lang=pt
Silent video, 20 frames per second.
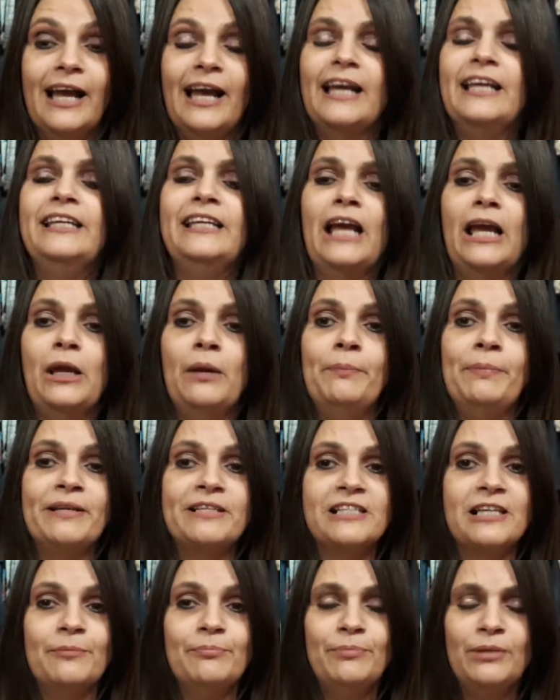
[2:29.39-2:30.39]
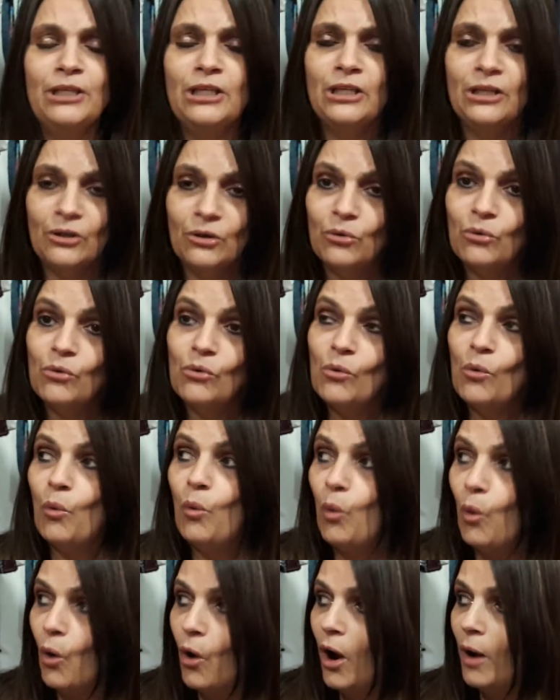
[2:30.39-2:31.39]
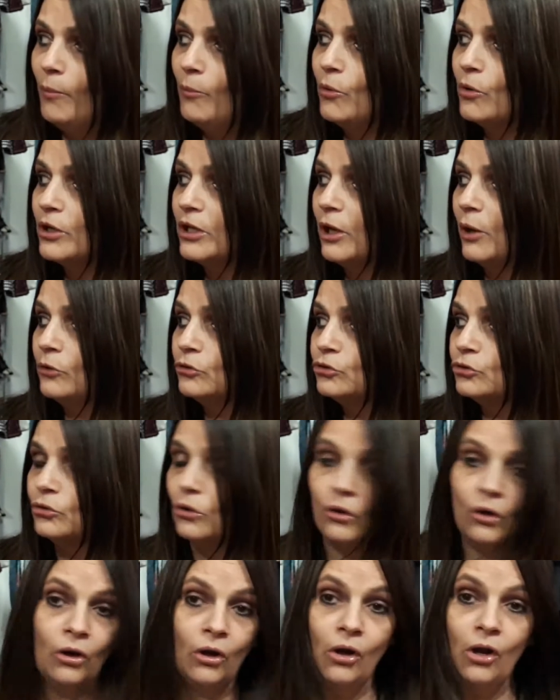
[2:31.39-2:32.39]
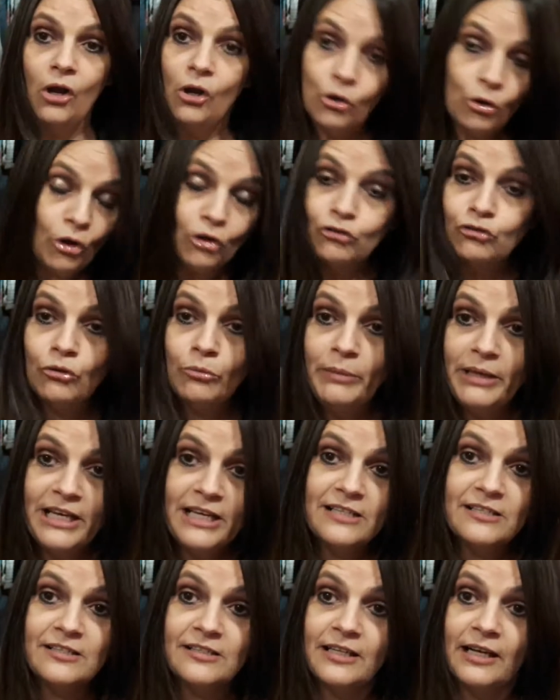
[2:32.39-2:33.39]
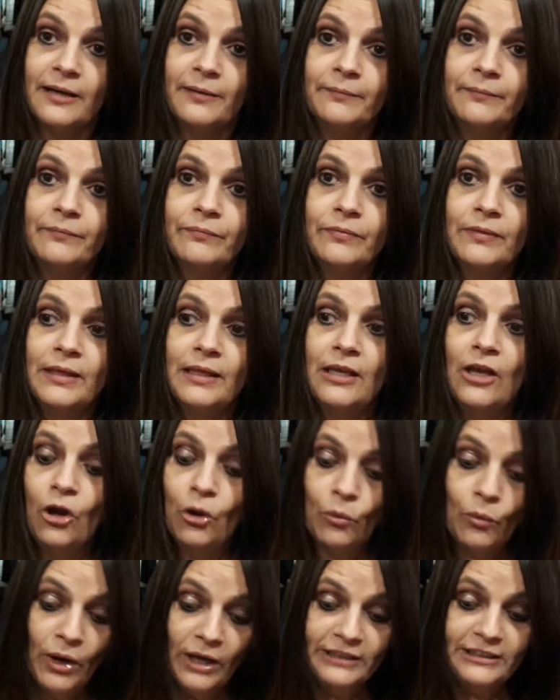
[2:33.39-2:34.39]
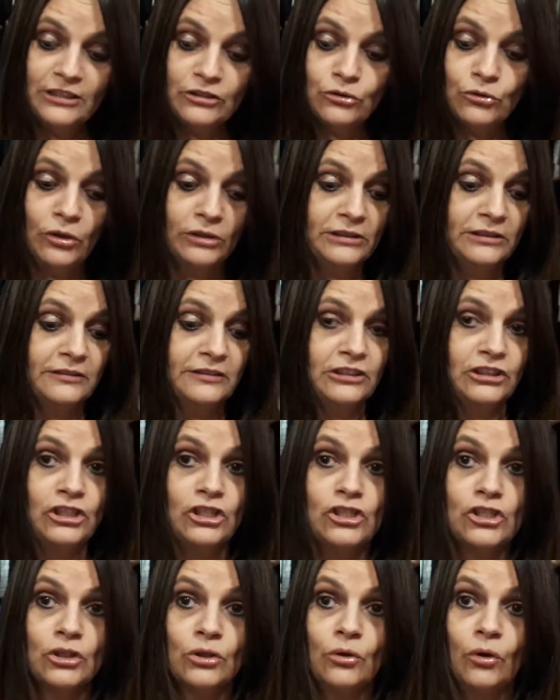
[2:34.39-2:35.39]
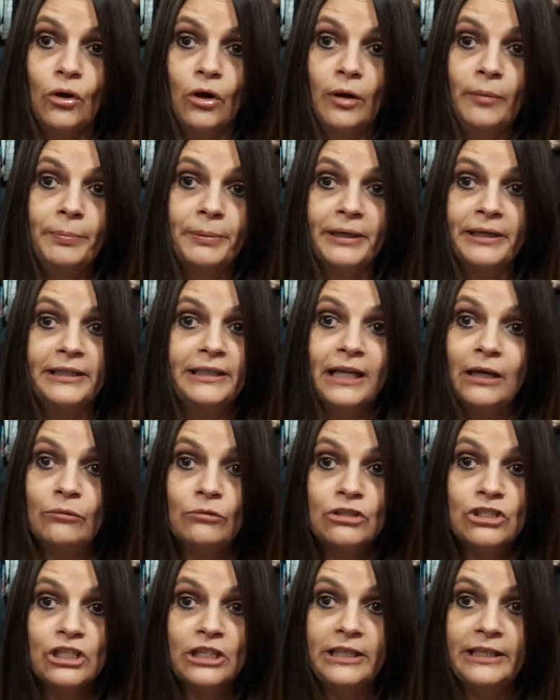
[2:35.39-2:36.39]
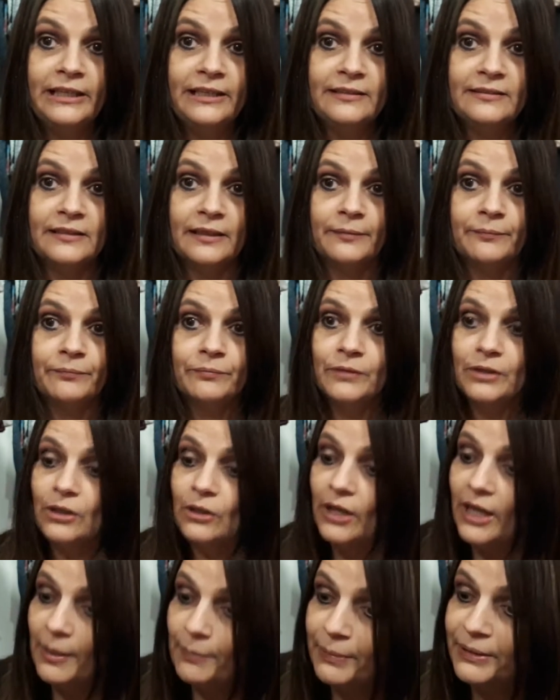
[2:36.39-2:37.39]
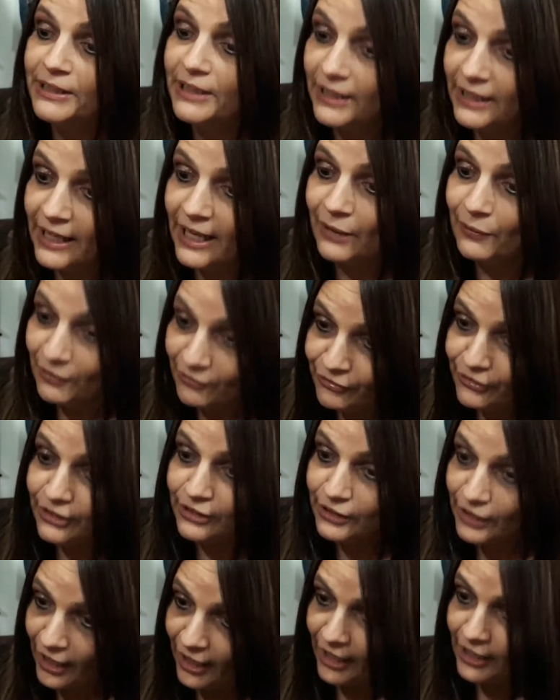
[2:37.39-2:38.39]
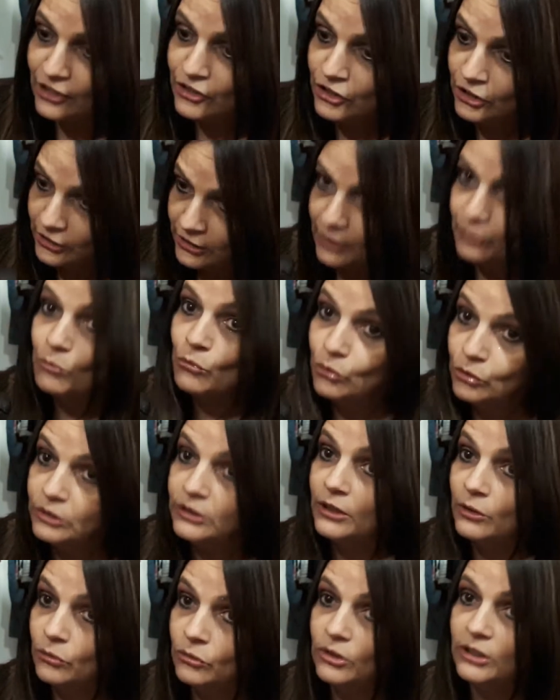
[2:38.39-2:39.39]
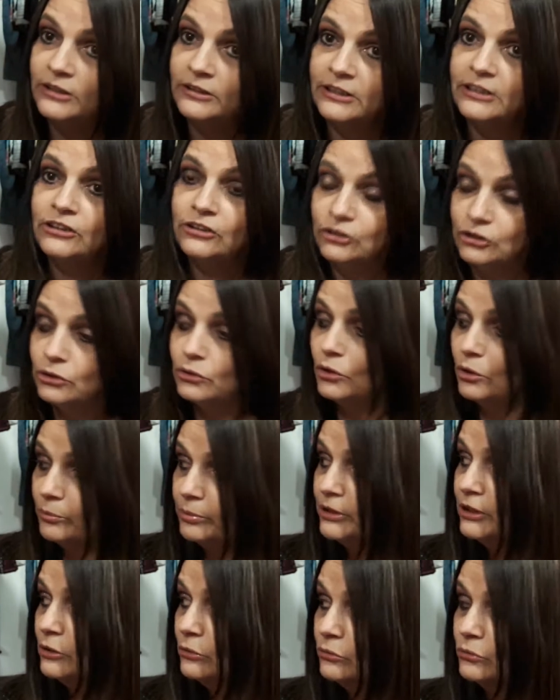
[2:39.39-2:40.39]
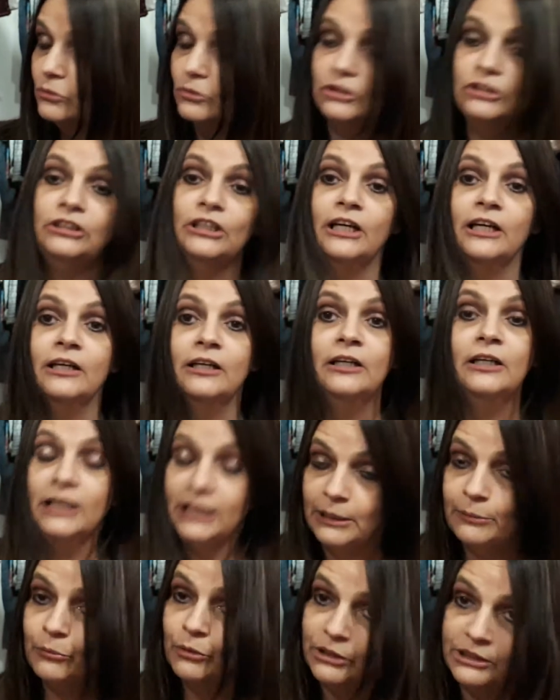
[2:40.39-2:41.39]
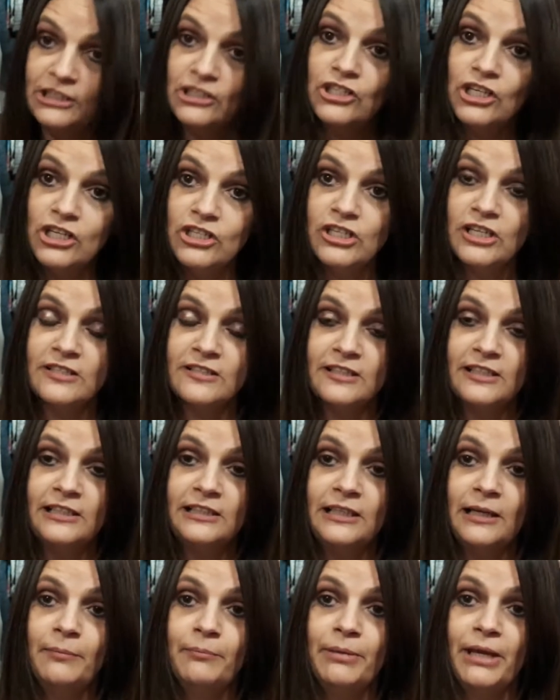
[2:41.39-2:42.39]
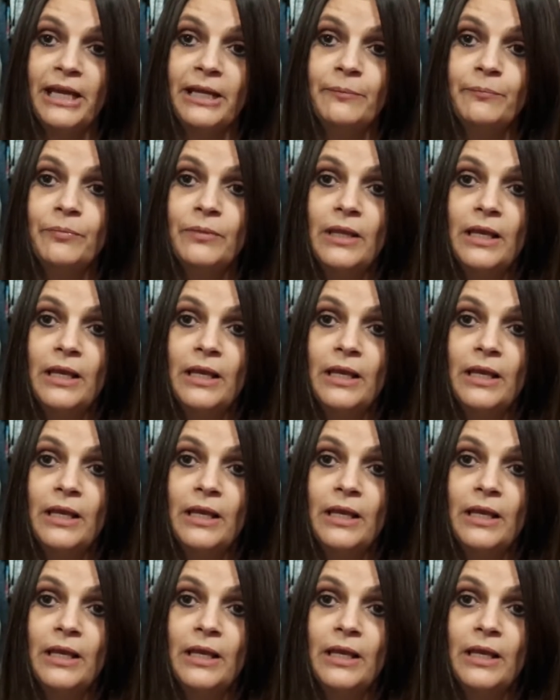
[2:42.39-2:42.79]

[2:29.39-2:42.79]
E aí eu percebi como que eu sou consumista. Quantas coisas a gente compra e não utiliza. E Peteleco, é verdade, tem muita coisa que a gente compra e não usa. E muita gente assim também.